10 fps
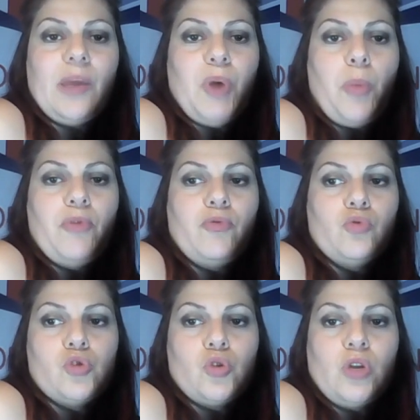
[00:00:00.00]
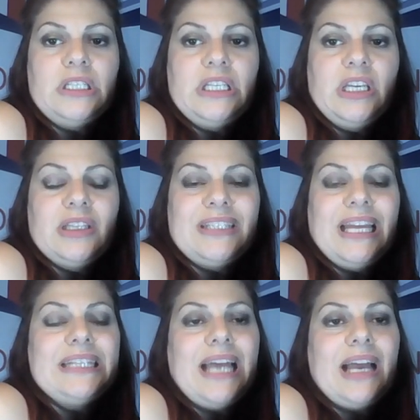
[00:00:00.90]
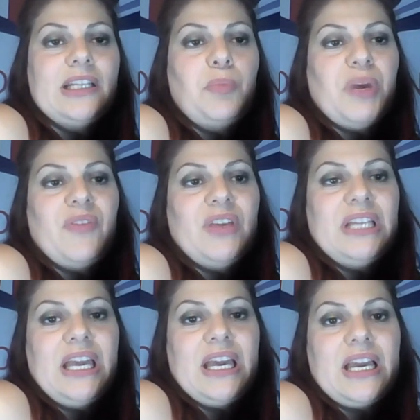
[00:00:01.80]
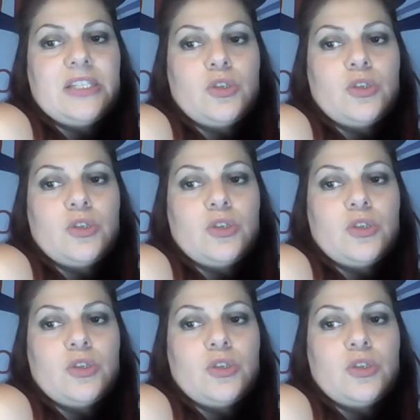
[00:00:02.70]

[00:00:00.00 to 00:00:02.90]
proprio in funzione di tentare di prevedere e